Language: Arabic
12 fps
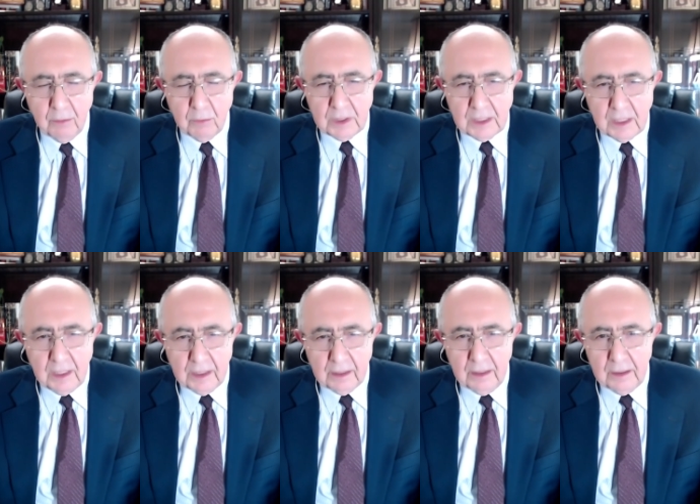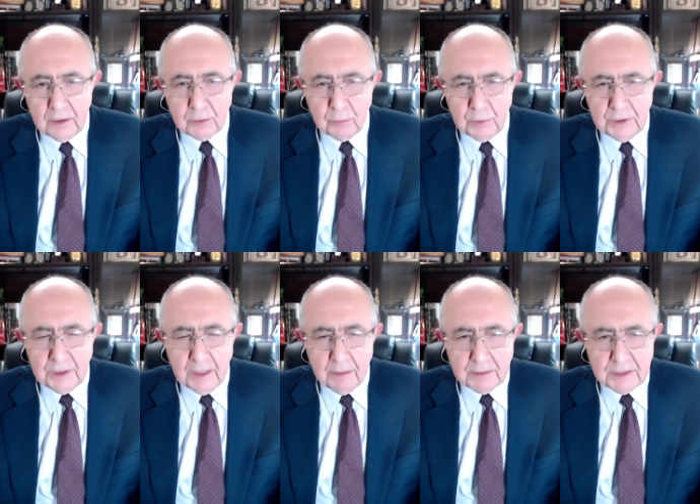او الرقائق
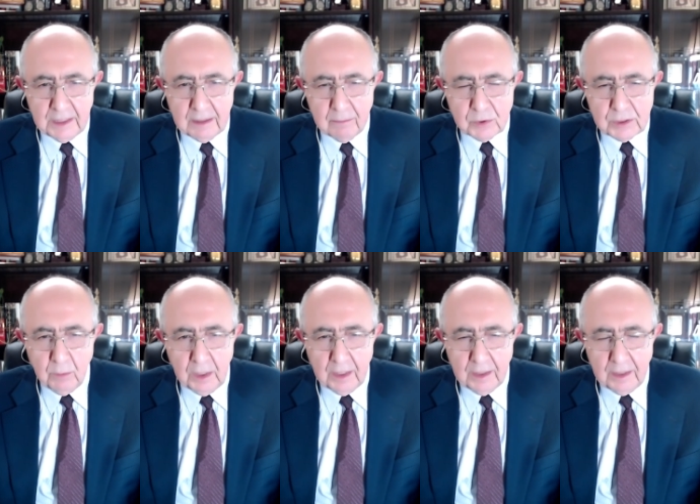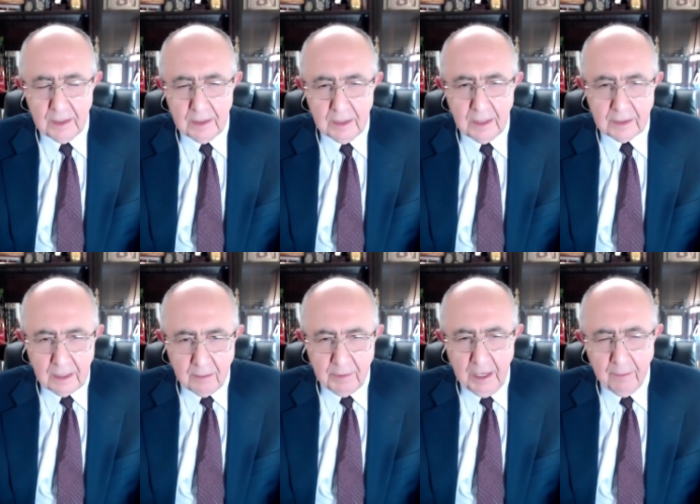الالكترونيه ذات المستوى
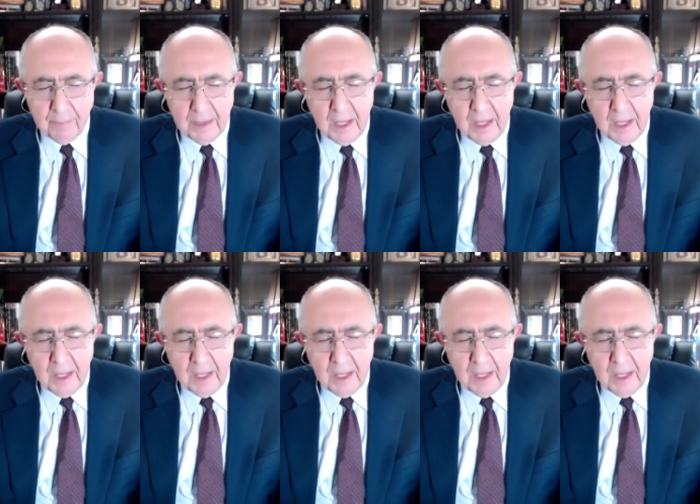الرابع.